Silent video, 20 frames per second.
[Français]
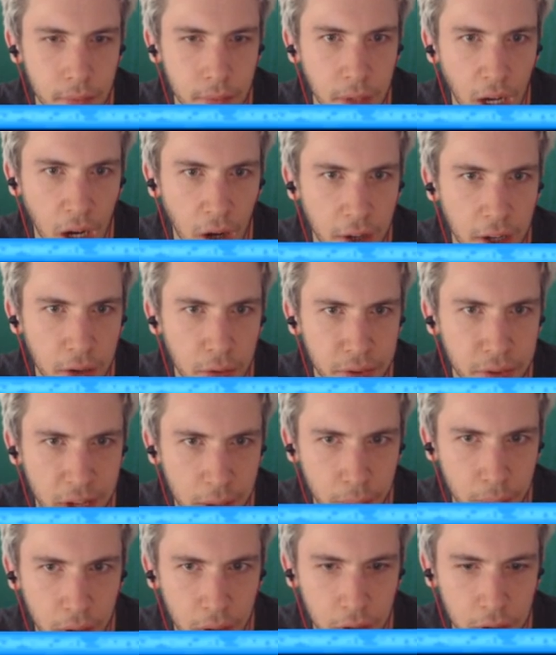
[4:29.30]
Alors, on a nos
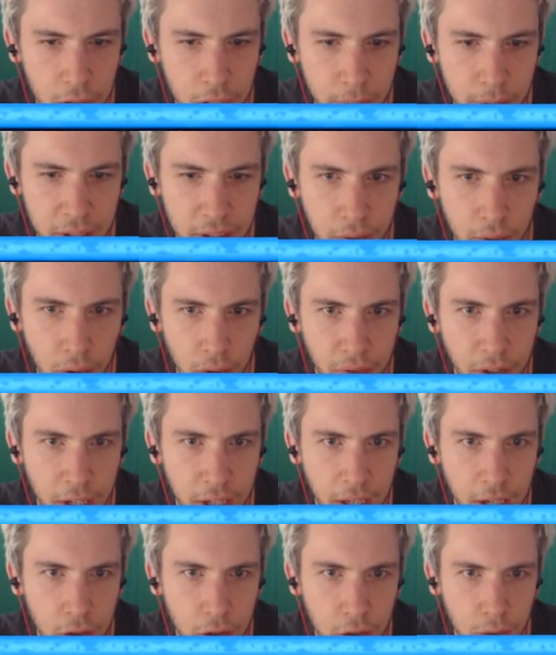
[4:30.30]
sapeurs, hein, je sais pas si on va en faire
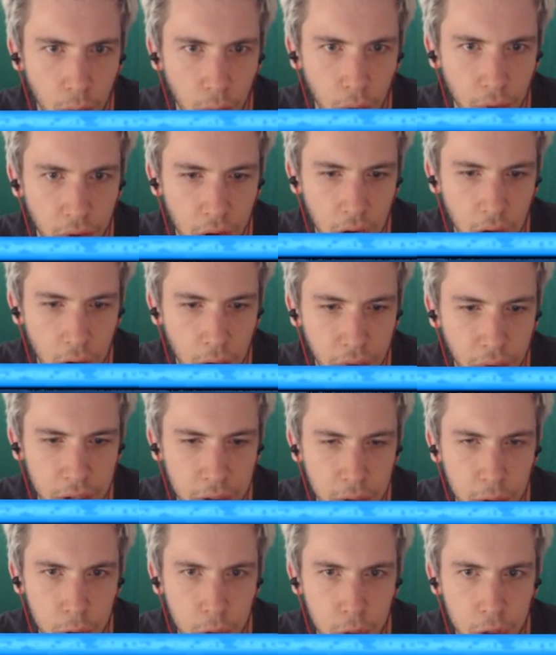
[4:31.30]
quelque chose. Bon, bah, on va
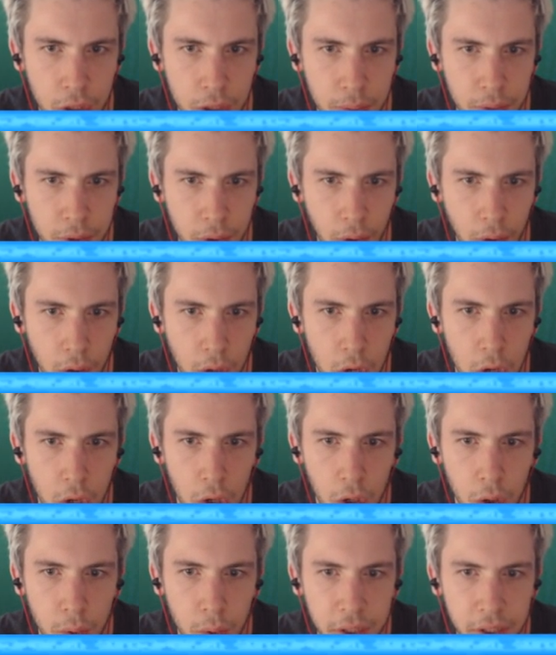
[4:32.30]
les utiliser, parce que
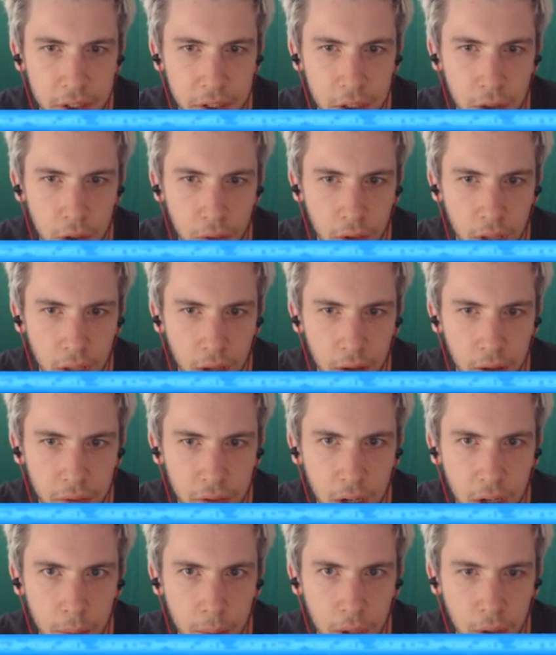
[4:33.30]
lui décide d'envoyer un
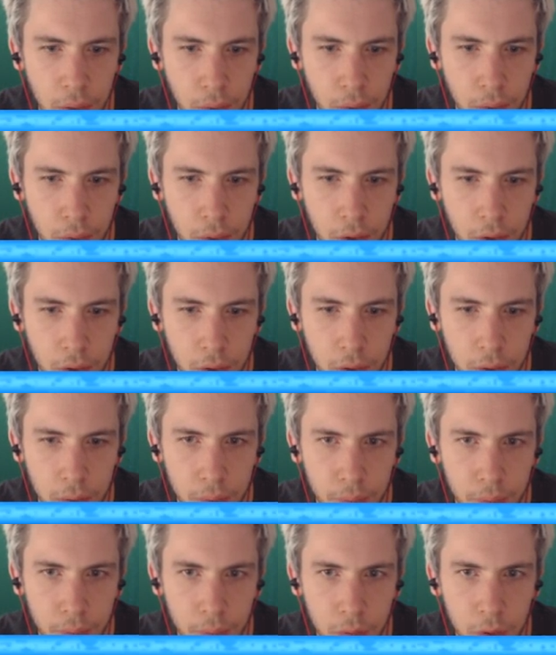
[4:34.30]
vilain ballon, donc euh,
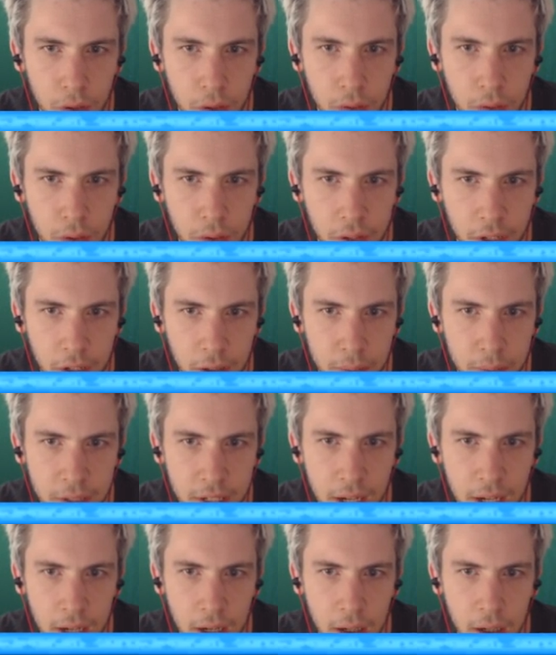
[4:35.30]
il va faire comme
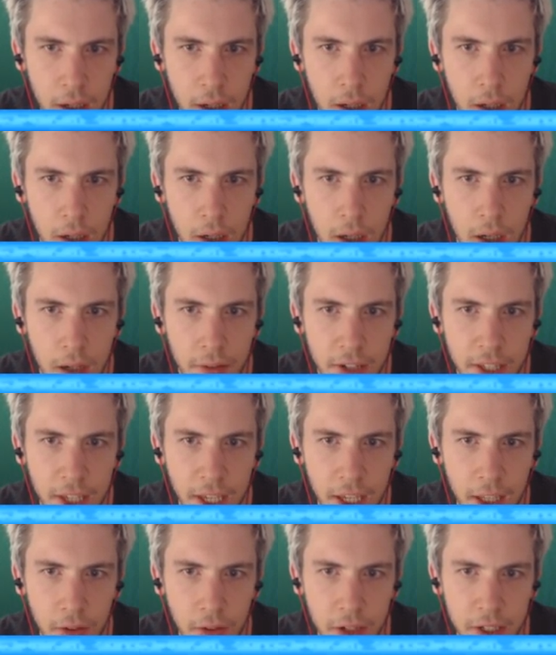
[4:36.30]
ça.
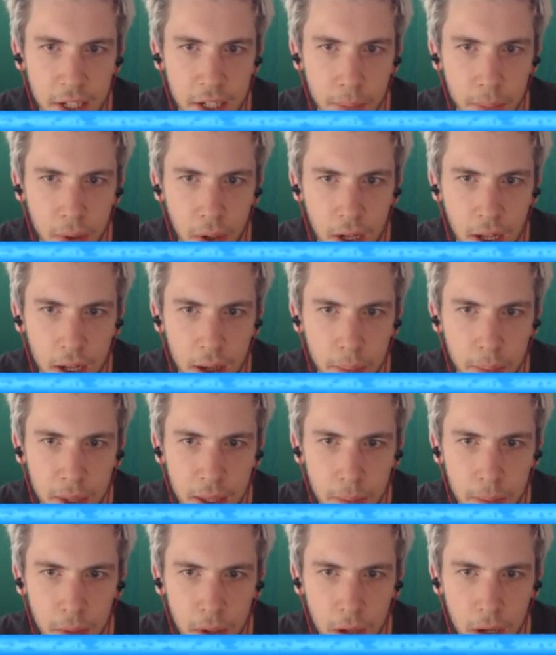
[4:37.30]
Valkyrie dans les sapeurs, là,
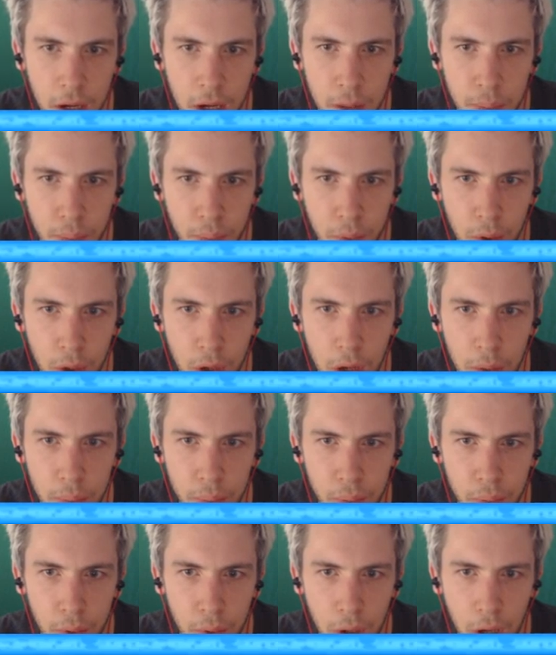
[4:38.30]
bim, hop,
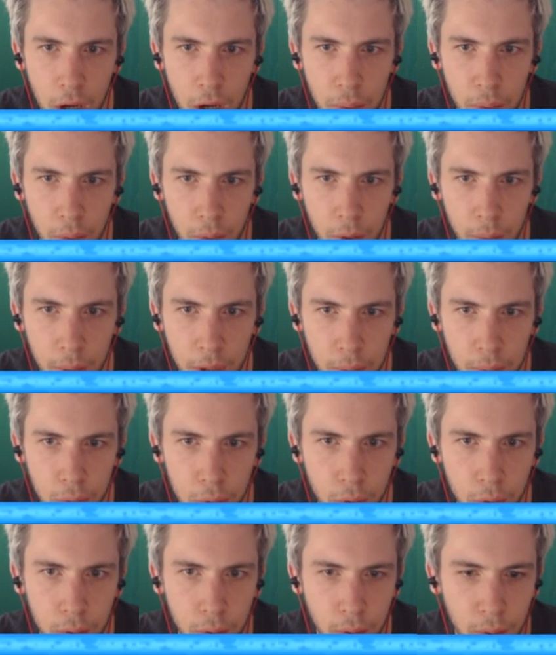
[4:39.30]
hop, hop, on n'en parle plus.